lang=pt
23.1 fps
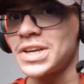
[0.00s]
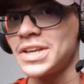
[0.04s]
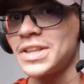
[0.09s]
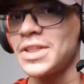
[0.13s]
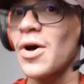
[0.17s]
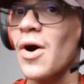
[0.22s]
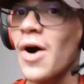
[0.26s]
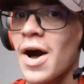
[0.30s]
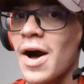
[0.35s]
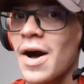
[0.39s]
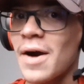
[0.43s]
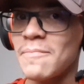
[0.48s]
aí
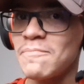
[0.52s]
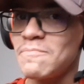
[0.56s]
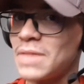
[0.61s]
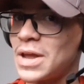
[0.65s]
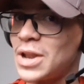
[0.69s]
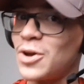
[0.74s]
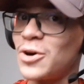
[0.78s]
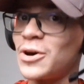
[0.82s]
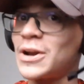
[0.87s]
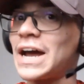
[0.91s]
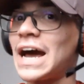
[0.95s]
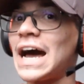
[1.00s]
deu uma
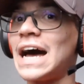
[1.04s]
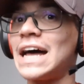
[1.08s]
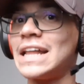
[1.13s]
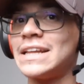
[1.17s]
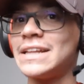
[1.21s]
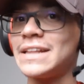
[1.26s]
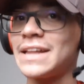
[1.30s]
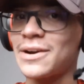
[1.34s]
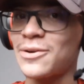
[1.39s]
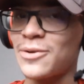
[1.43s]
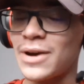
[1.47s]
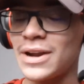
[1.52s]

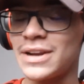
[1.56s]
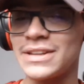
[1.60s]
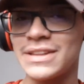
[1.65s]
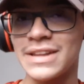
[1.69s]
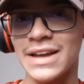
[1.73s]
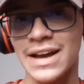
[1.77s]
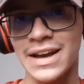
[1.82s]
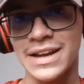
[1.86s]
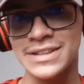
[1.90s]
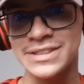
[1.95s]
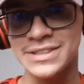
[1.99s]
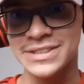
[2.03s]
melhorada na
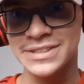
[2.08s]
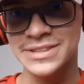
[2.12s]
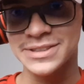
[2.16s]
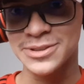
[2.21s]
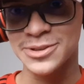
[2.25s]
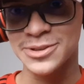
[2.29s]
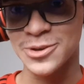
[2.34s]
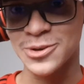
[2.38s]
qualidade,